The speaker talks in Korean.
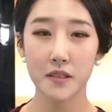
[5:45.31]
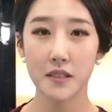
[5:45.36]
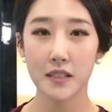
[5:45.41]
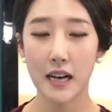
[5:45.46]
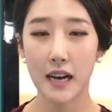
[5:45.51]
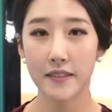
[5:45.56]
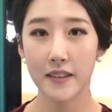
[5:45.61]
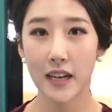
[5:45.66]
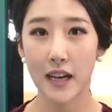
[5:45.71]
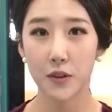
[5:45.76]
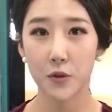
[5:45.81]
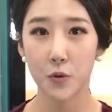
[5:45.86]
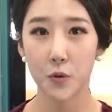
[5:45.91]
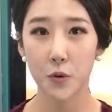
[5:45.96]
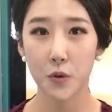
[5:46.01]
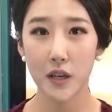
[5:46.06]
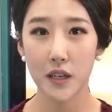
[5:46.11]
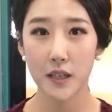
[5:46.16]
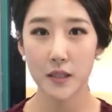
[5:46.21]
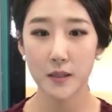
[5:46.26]
시간
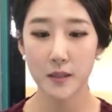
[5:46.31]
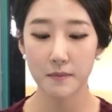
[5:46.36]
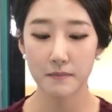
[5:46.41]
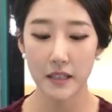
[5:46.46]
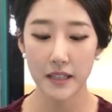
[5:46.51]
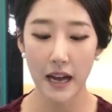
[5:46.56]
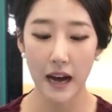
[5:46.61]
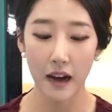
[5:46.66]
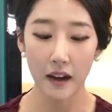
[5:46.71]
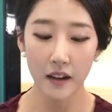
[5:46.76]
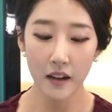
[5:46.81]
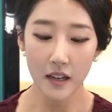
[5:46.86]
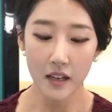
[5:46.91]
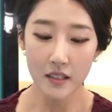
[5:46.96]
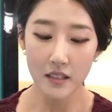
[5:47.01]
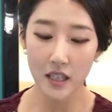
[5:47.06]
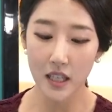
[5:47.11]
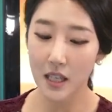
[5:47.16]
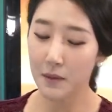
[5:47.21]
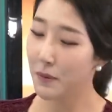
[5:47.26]
갖도록 하겠습니다.
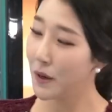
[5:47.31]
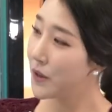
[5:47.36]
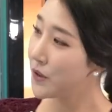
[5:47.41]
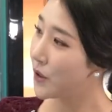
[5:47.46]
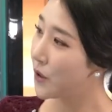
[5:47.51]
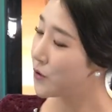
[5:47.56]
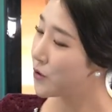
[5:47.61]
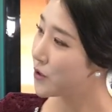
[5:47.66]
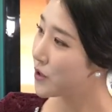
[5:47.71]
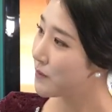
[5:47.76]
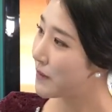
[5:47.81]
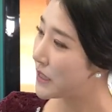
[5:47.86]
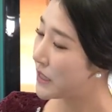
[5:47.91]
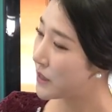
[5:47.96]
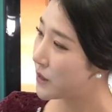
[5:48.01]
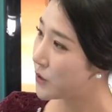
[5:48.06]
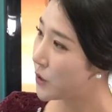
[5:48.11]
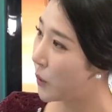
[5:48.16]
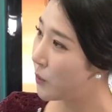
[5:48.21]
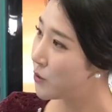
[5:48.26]
자, 이번 연휴를
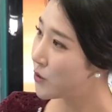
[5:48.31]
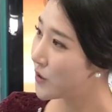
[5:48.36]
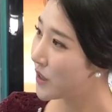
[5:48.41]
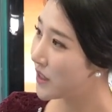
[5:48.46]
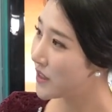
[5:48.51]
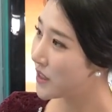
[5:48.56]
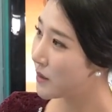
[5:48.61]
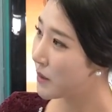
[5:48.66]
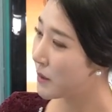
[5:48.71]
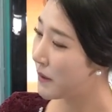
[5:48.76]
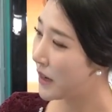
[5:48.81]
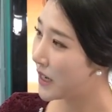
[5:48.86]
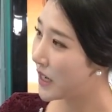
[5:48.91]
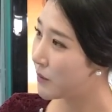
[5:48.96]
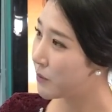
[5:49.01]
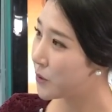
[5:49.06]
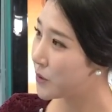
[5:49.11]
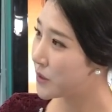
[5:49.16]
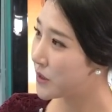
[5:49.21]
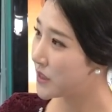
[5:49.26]
맞아서 전문가님이
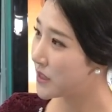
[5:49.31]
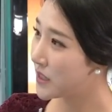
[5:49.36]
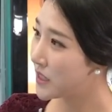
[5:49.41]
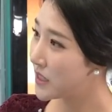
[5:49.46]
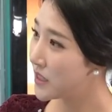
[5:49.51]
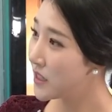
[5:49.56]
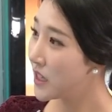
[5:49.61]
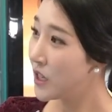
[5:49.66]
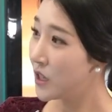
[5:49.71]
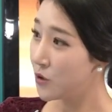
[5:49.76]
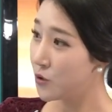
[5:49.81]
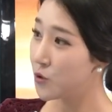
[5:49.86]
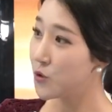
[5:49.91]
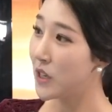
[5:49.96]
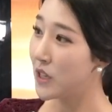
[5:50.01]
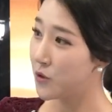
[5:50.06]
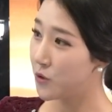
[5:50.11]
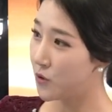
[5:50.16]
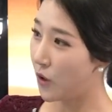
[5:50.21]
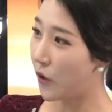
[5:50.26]
바라보시는
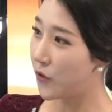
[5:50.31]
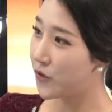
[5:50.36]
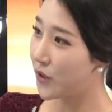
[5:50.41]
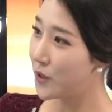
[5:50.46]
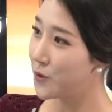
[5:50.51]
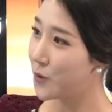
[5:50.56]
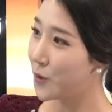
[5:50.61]
수혜주 어떤